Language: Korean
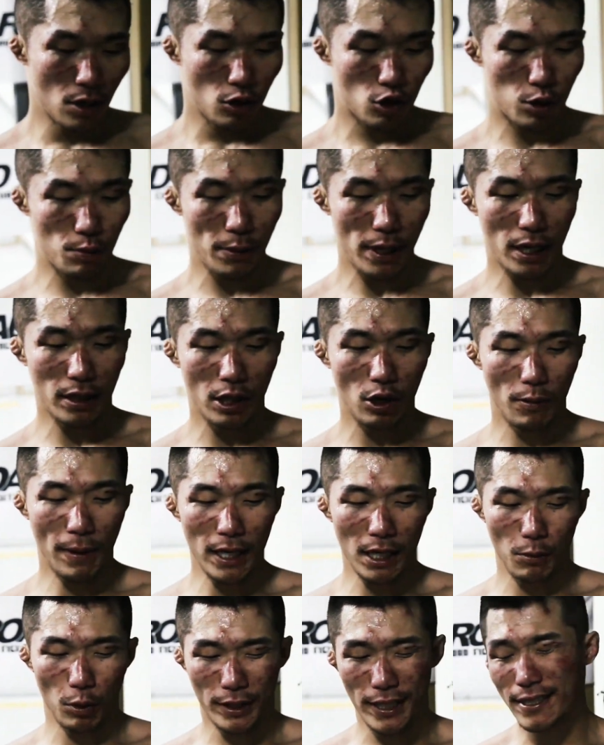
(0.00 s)
준비한 대로
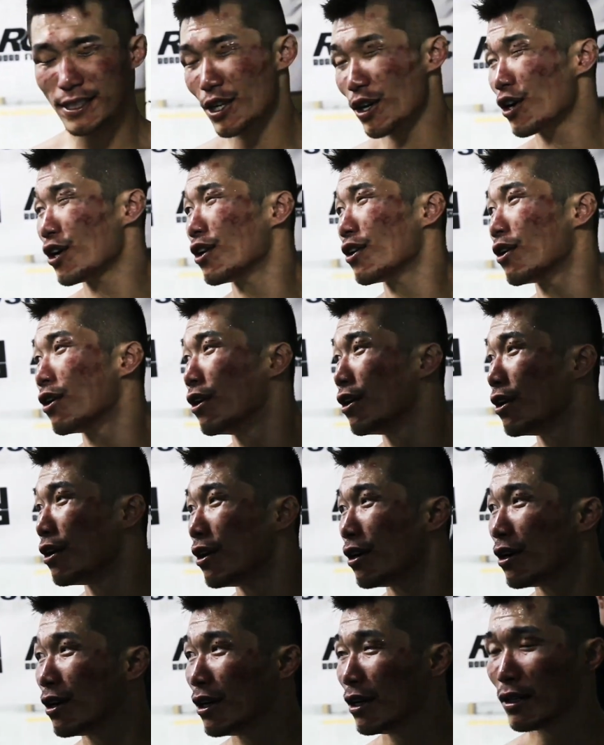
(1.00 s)
많이 못해서
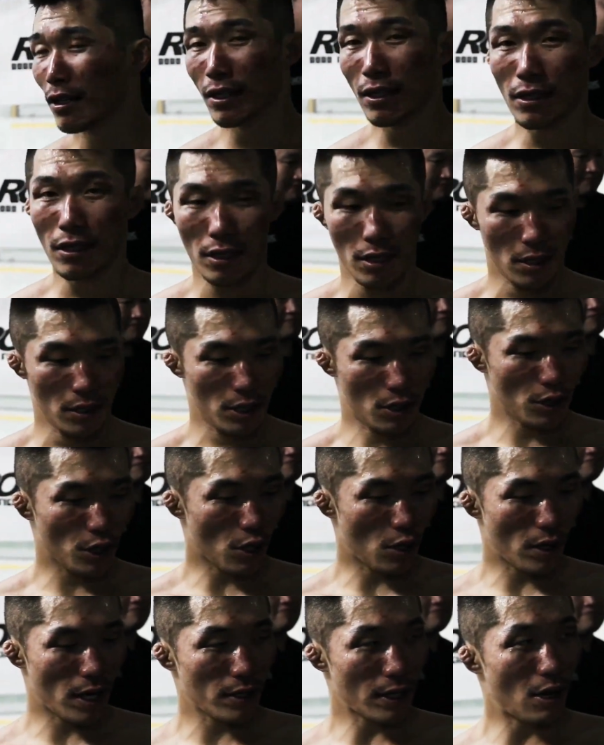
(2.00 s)
이런
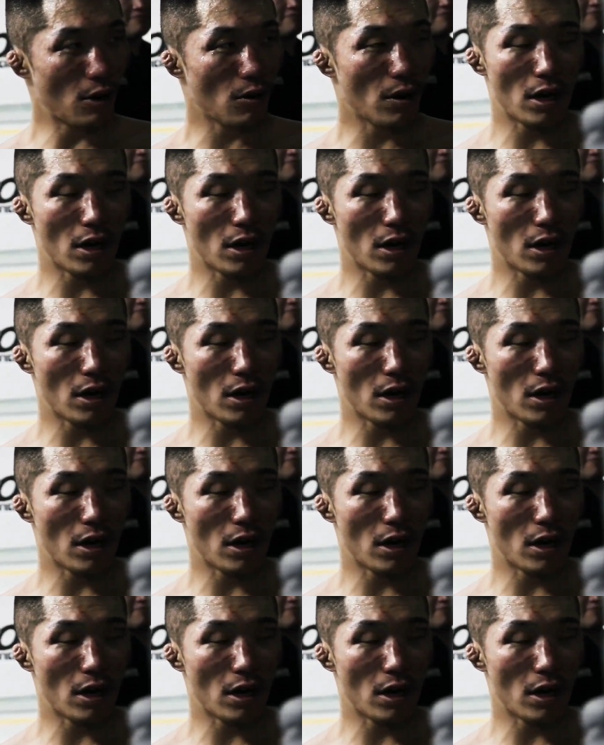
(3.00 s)
결과가 나온